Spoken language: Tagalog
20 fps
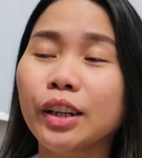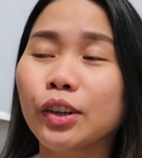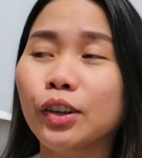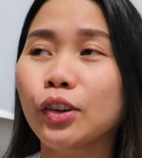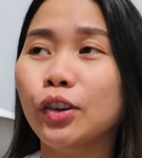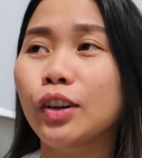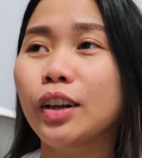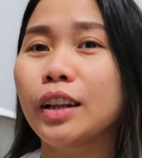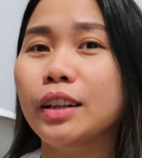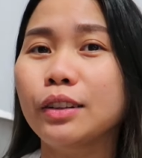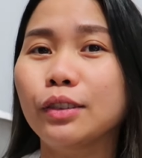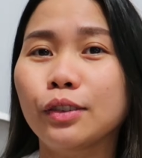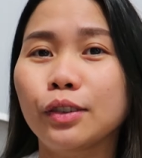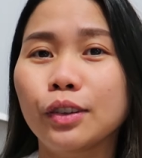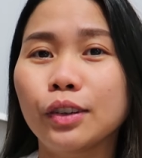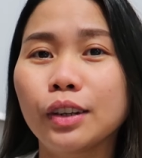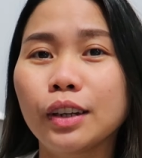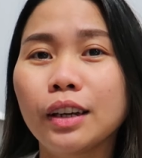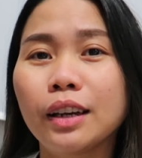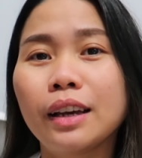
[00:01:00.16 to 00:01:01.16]
na yung lola niyo.
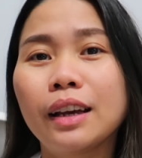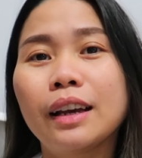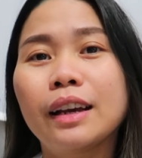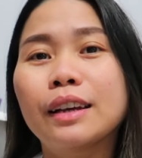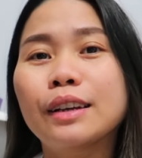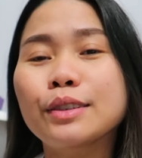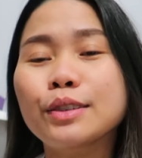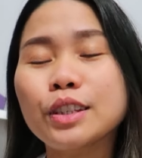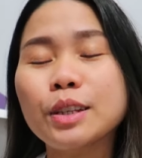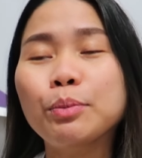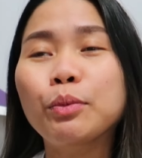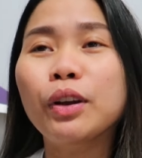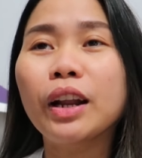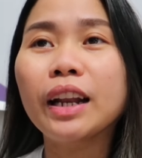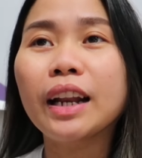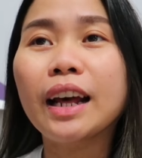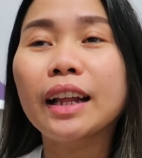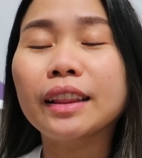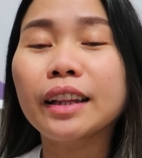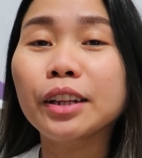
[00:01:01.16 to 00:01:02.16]
So,
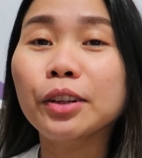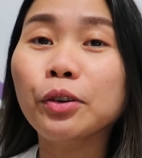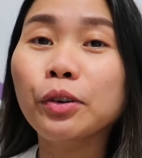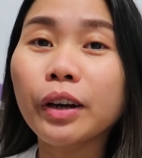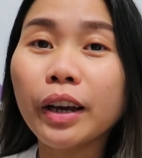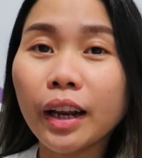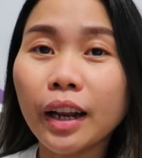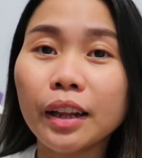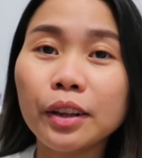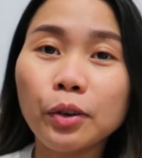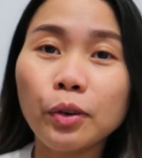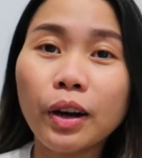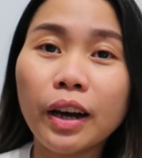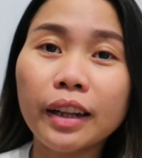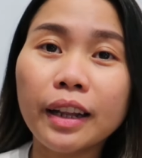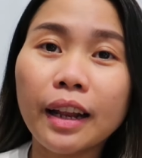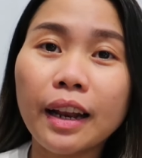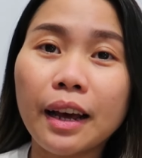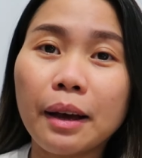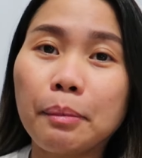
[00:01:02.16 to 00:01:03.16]
simulan natin kung kailan ko
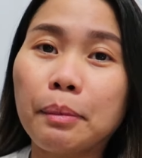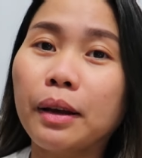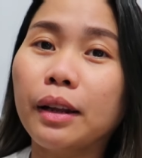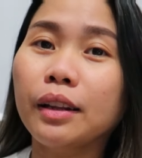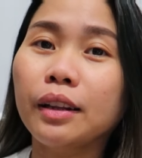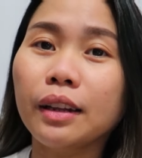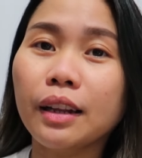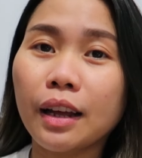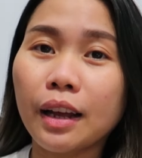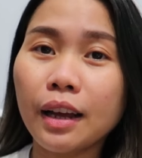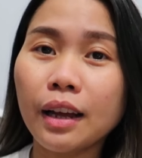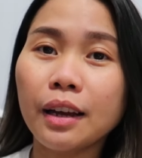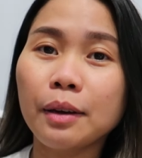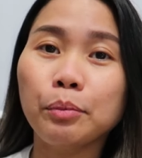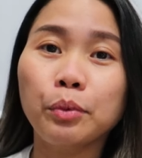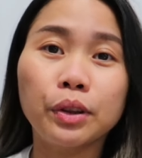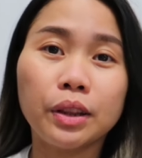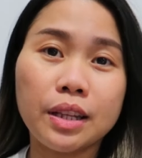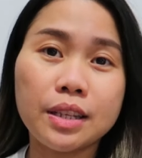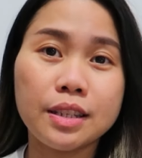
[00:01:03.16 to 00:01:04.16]
nga nalaman na
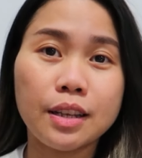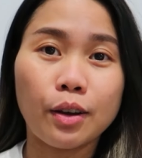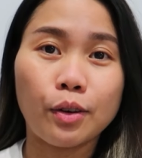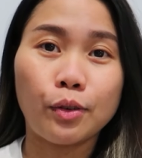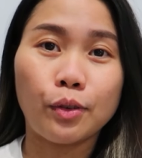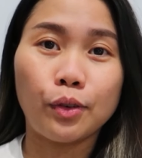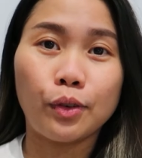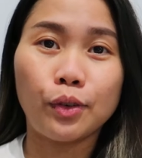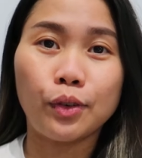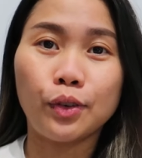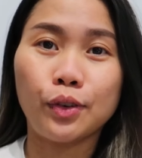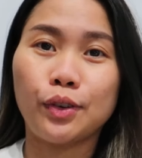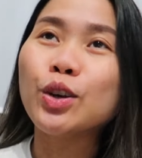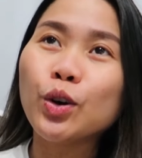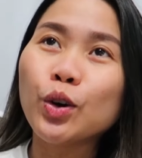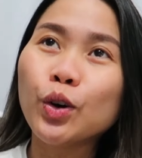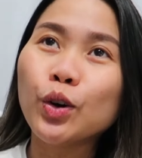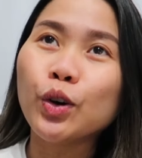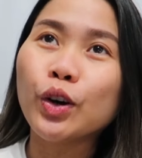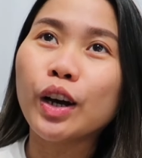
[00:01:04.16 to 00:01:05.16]
buntis ako.
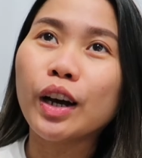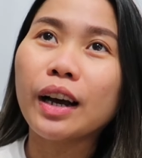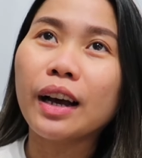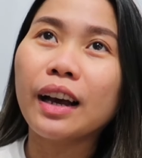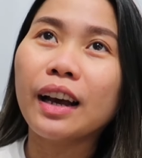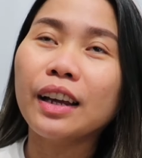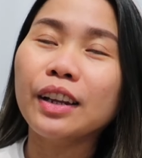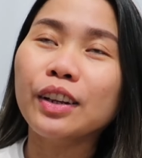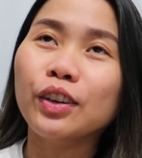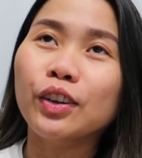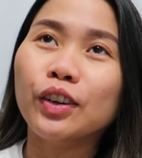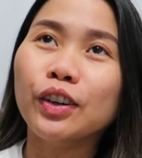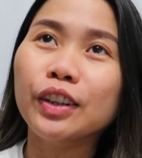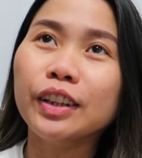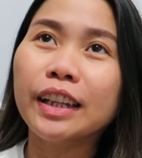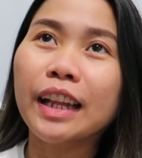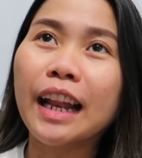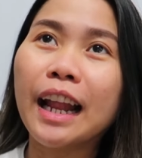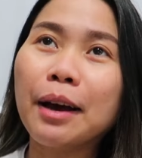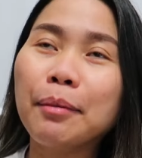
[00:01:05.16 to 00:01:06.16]
So, ano,
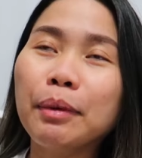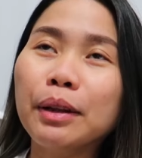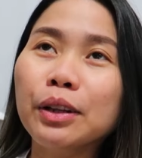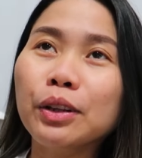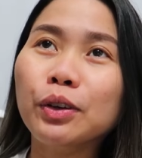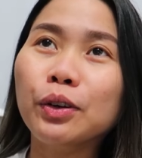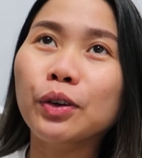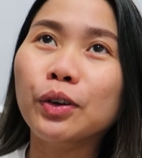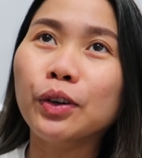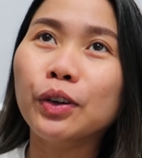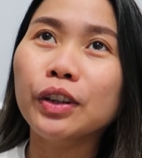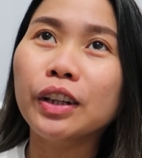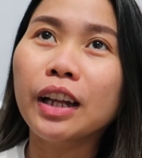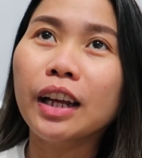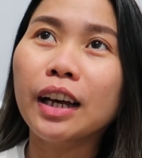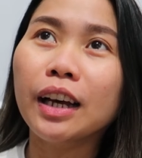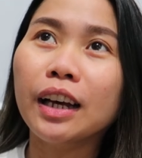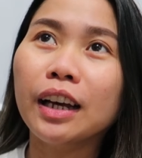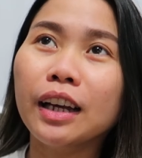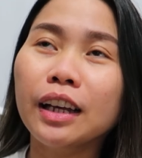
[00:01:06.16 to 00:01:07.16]
nalaman ko
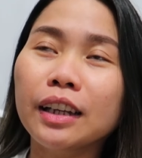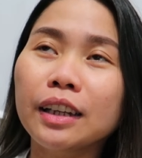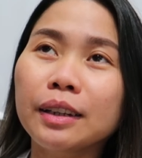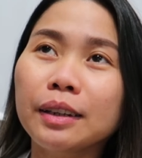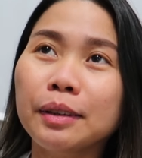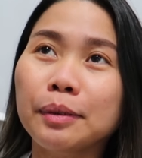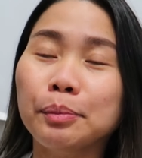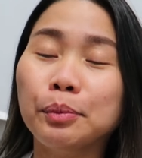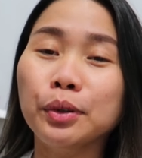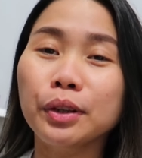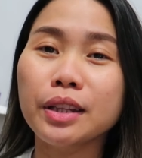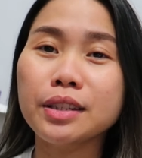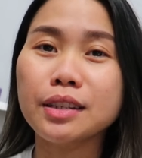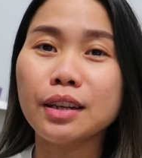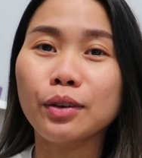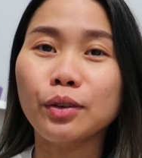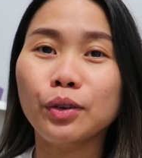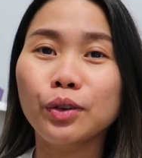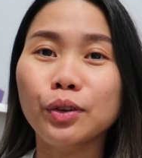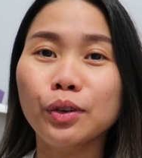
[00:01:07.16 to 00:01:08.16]
na buntis
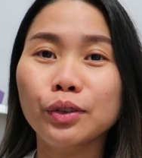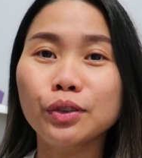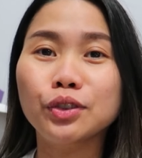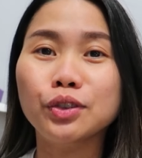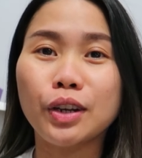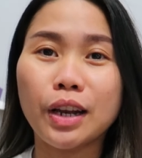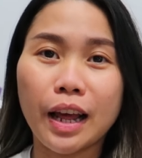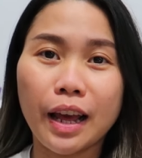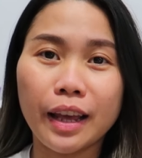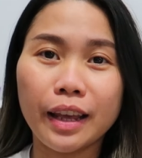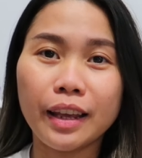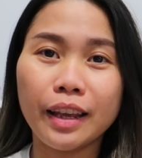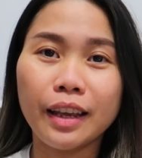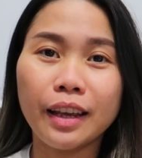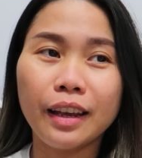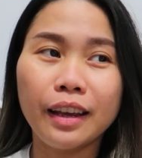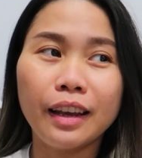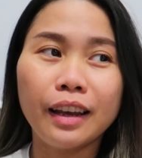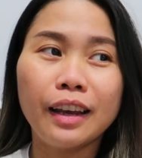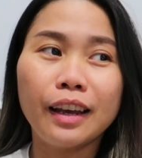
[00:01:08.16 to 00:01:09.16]
ako nung July
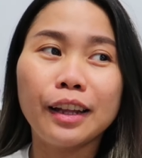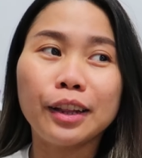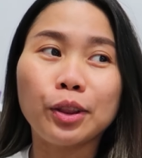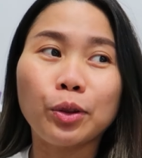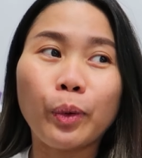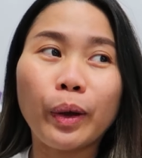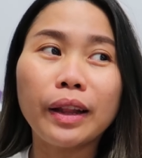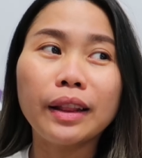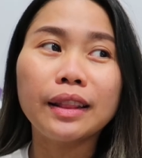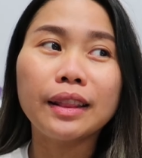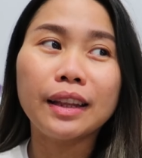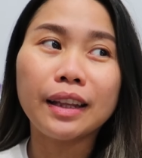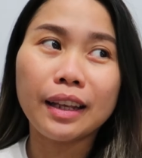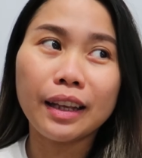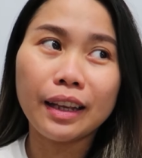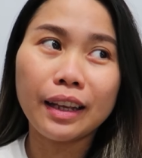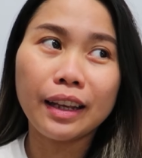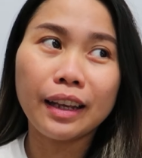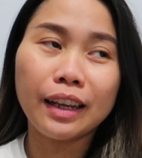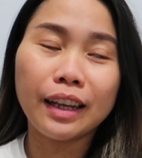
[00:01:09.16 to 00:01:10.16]

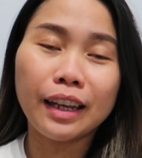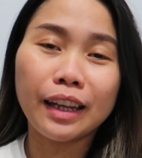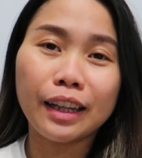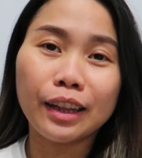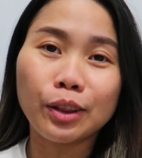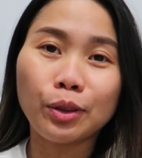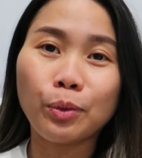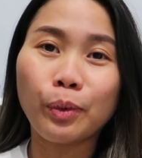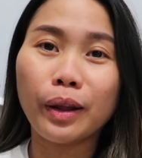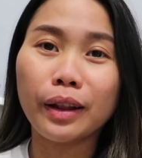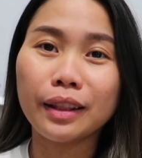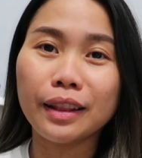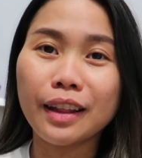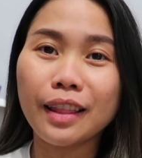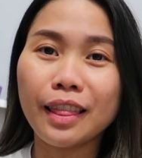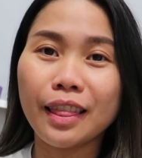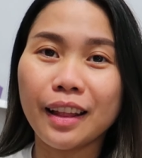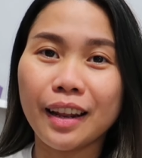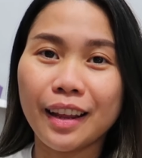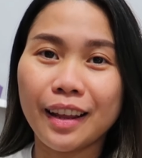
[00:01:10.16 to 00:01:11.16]

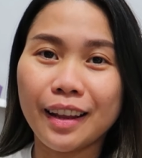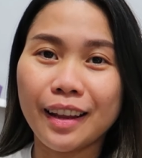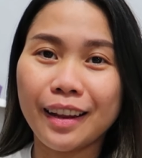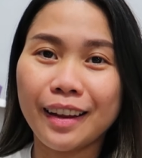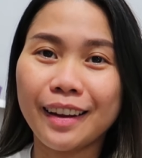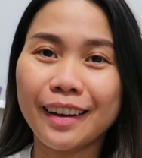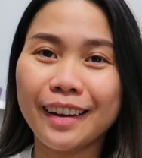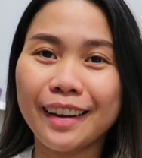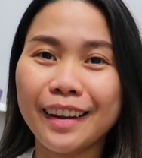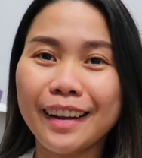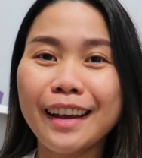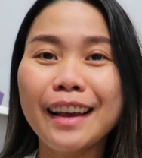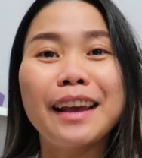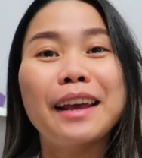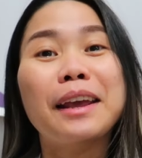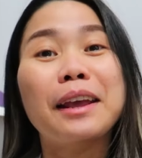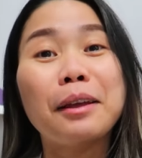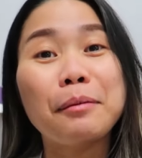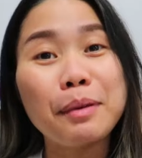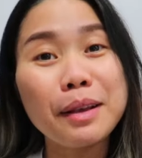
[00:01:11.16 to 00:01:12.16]

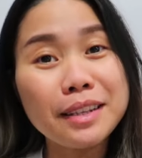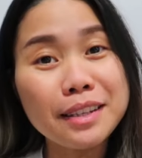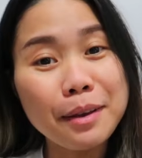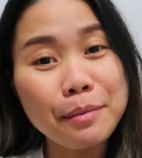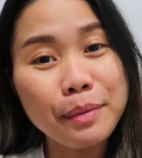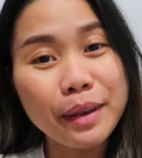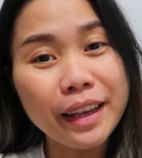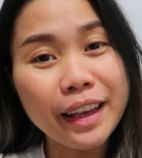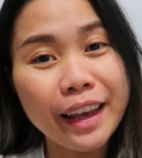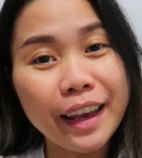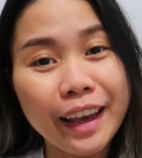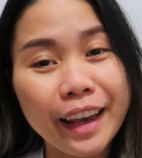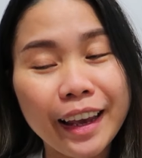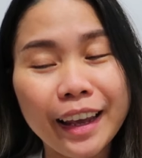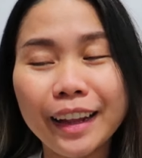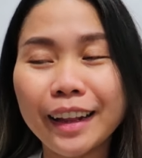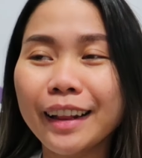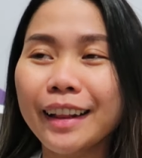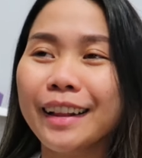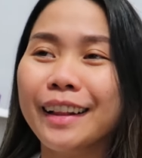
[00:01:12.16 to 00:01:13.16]
2023. Ibig
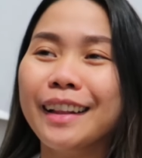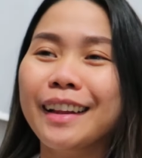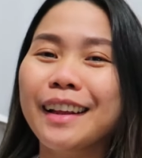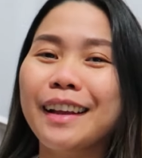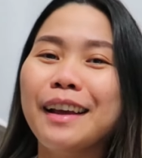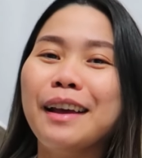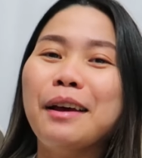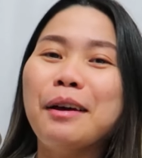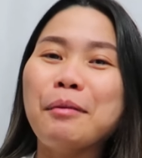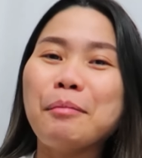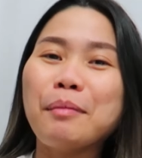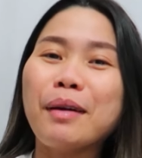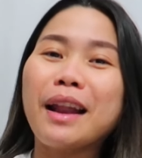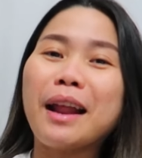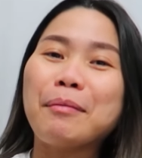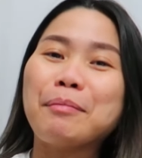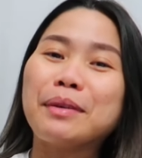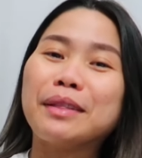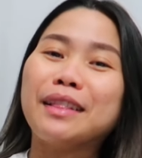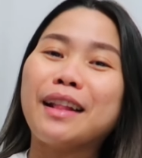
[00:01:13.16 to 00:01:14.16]
sabihin,
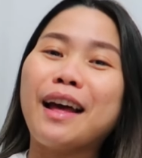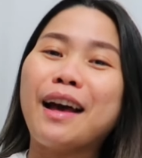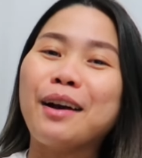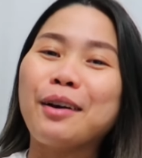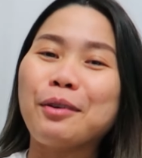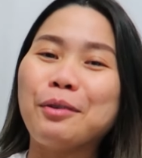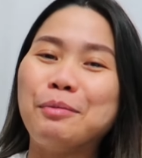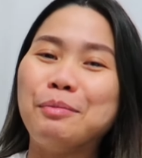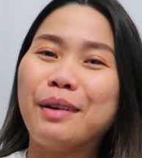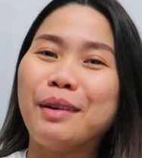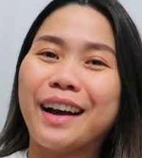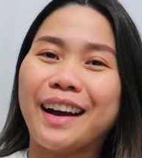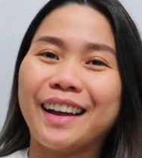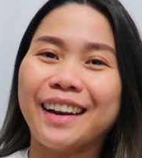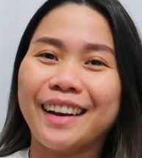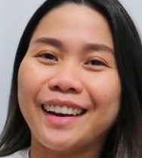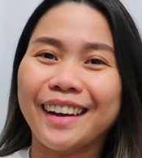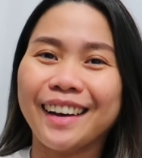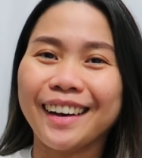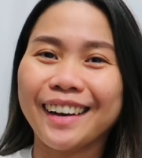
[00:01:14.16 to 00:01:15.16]
malapit na ako mga
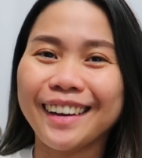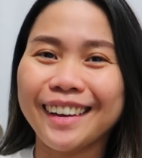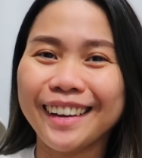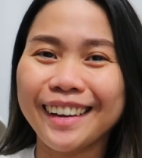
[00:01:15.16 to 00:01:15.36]
anak.